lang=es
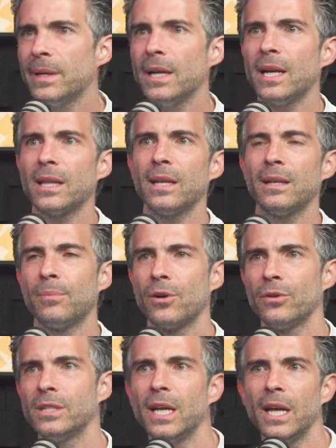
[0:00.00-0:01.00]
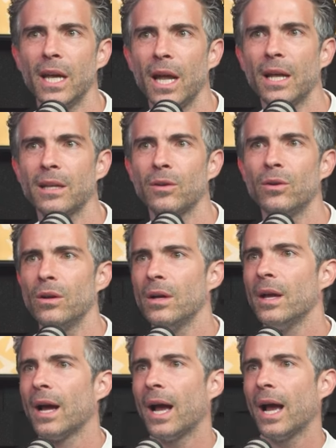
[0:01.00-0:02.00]
pelearte el proyecto,
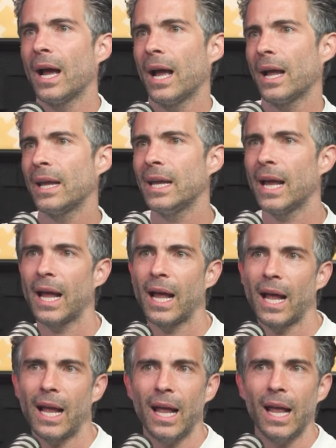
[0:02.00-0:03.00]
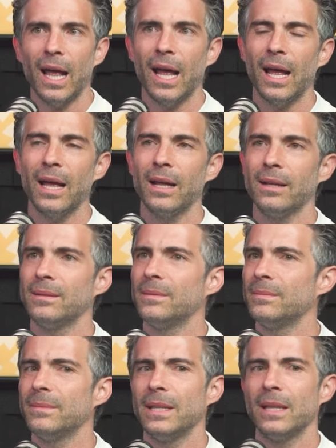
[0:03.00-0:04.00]
jajaji, jajaja,
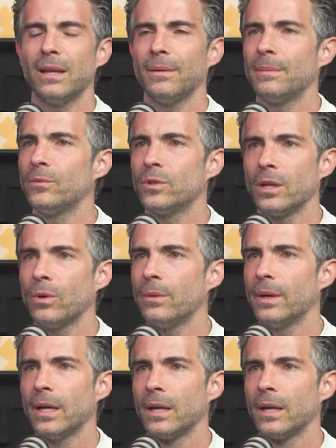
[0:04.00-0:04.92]
me daba mucha hueva.